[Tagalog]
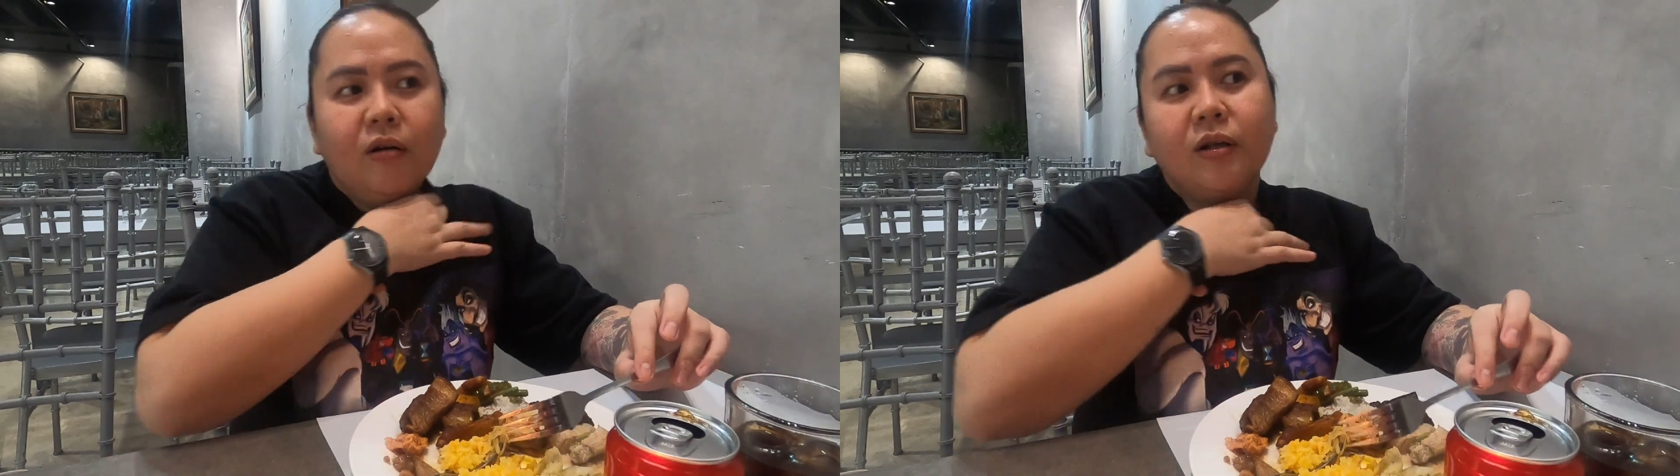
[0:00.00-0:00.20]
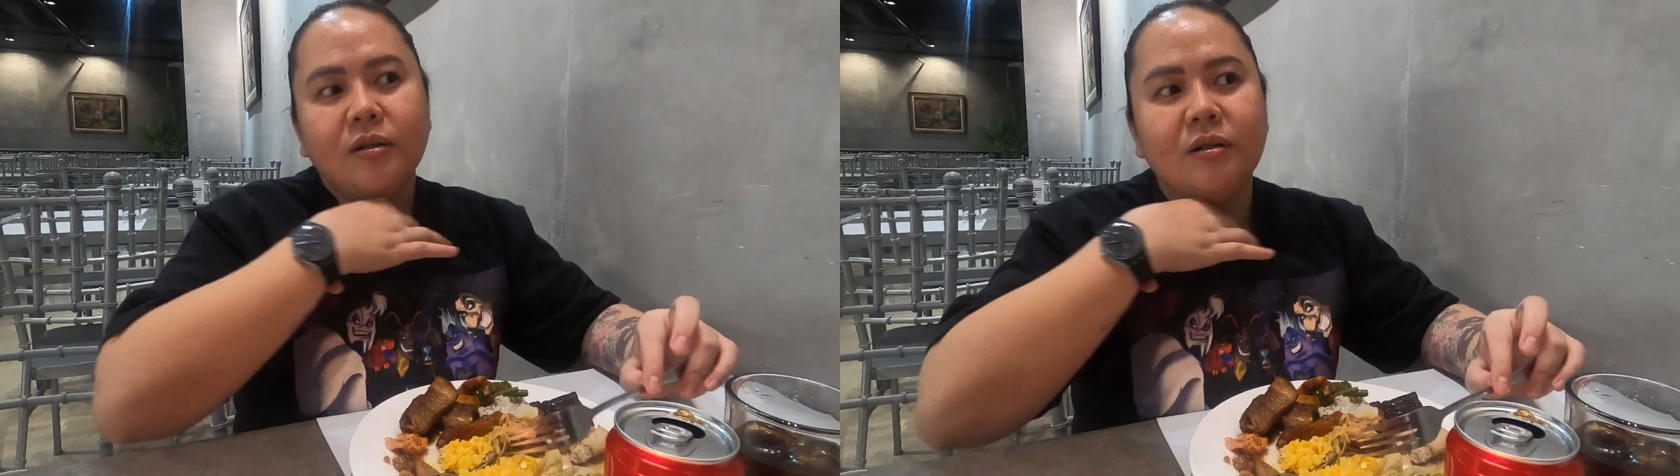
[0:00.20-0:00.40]

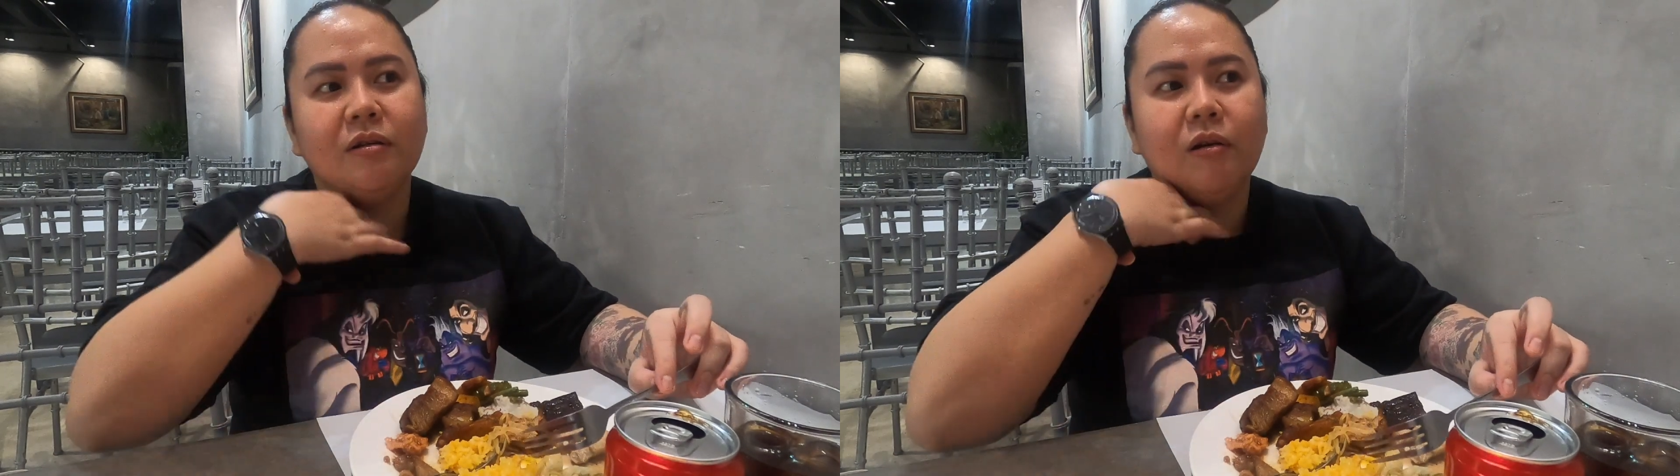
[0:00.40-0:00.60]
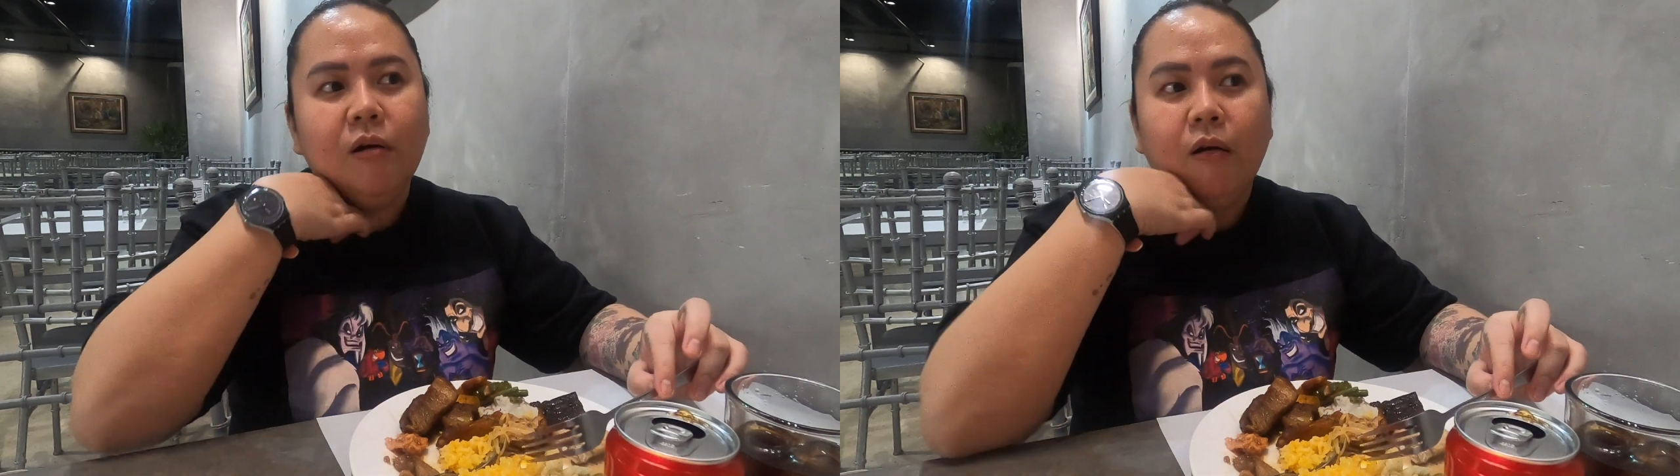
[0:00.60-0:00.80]
Okay,
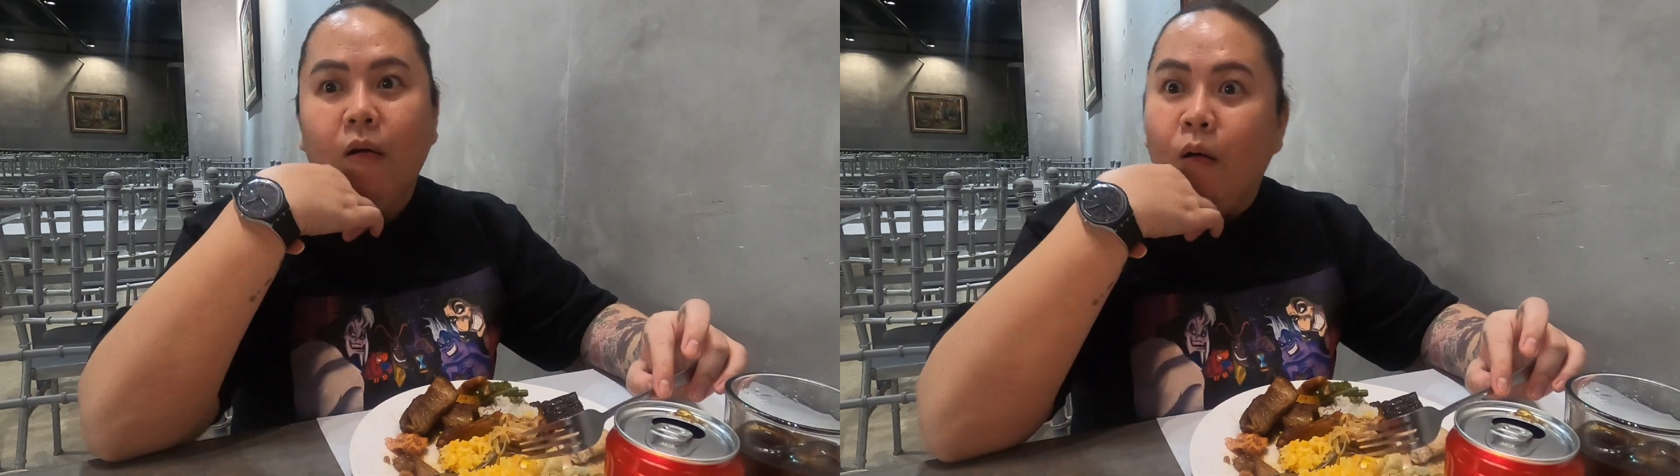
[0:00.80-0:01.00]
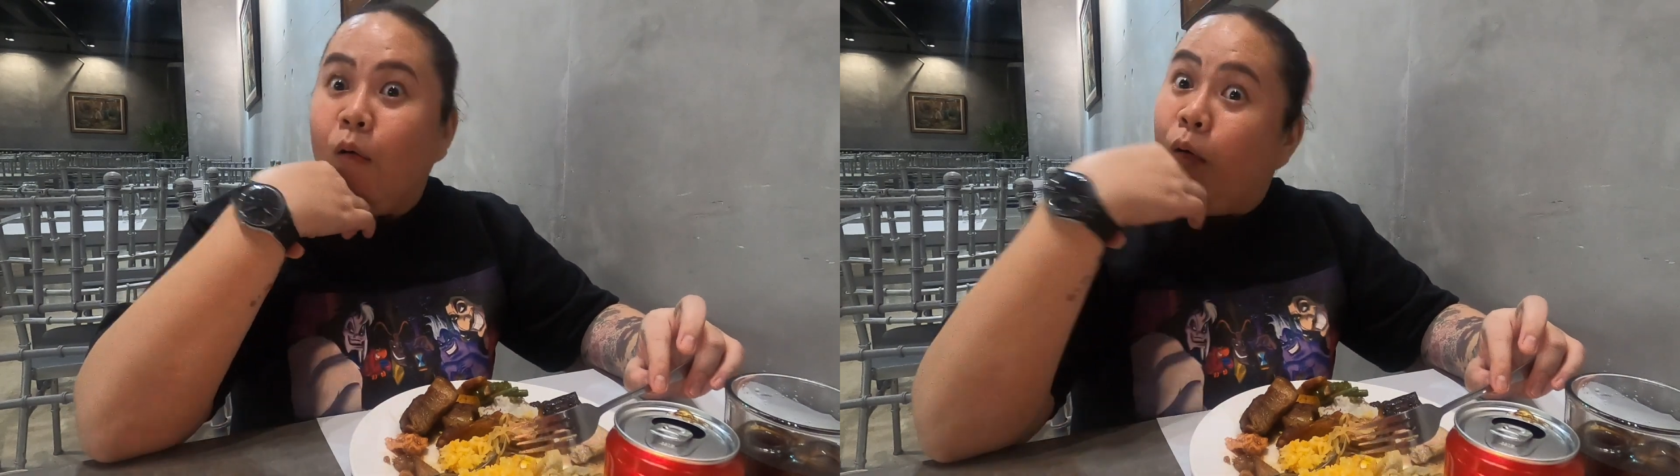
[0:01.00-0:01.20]
sige.
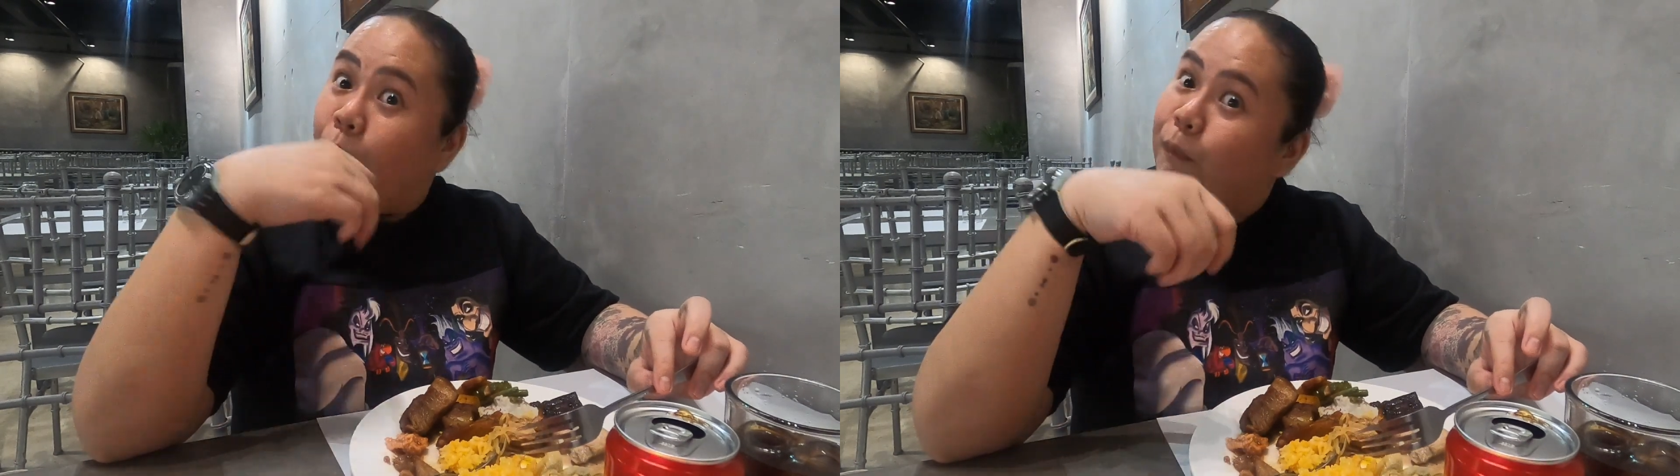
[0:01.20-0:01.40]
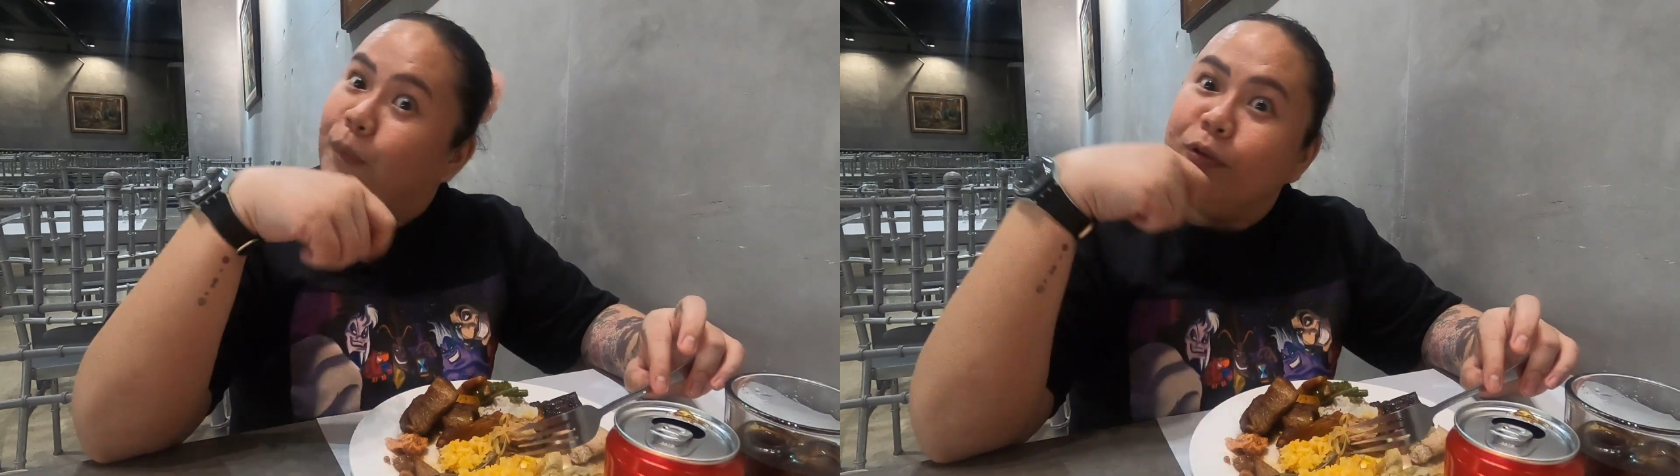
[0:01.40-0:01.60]

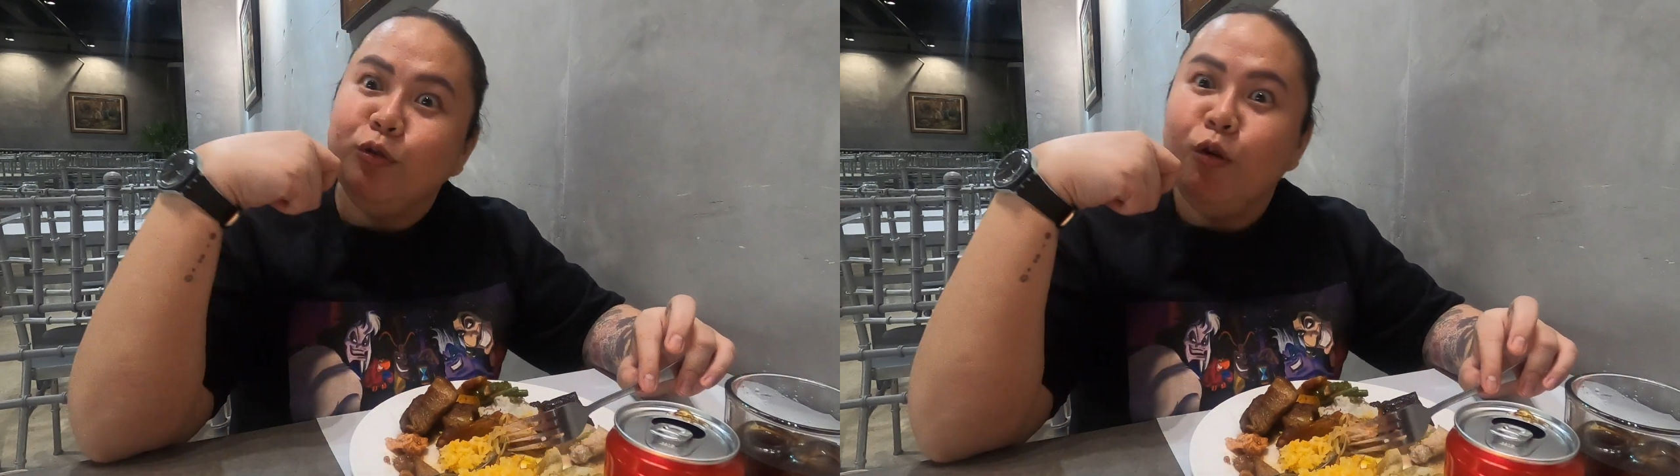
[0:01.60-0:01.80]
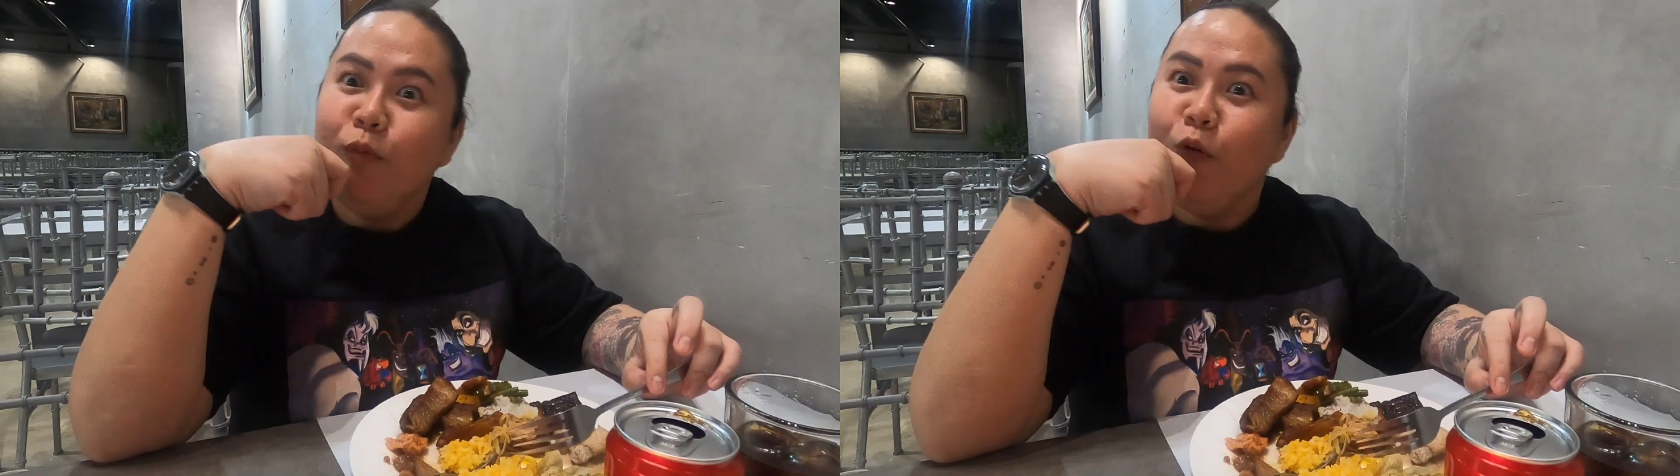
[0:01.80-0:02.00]

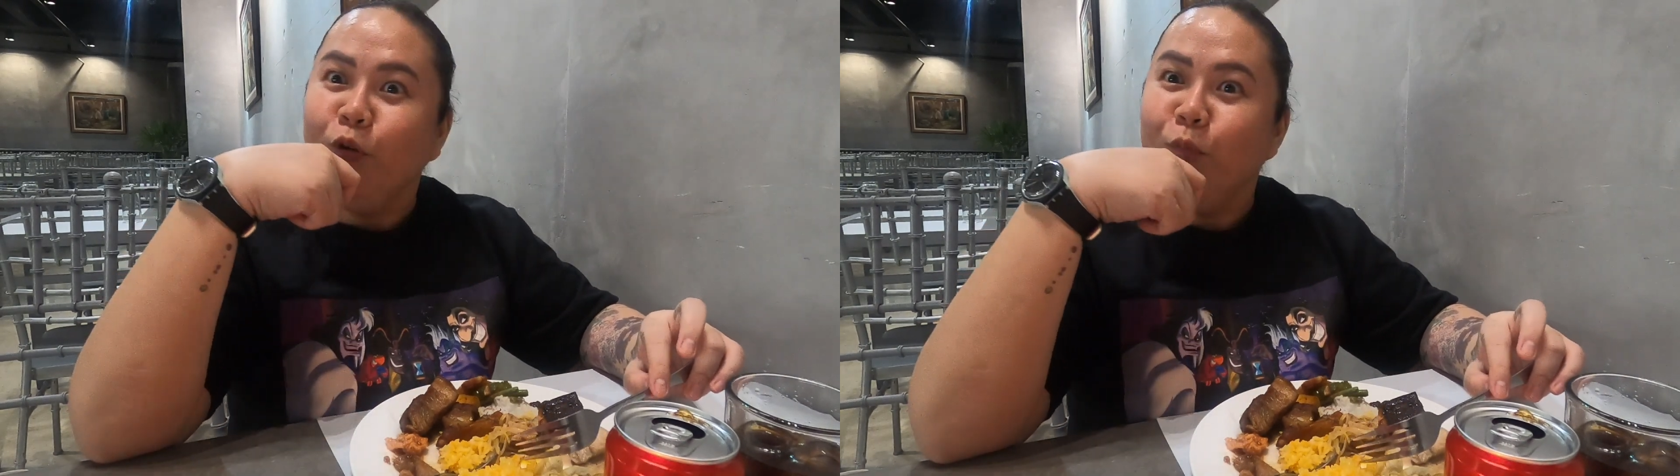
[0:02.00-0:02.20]
Pagsubok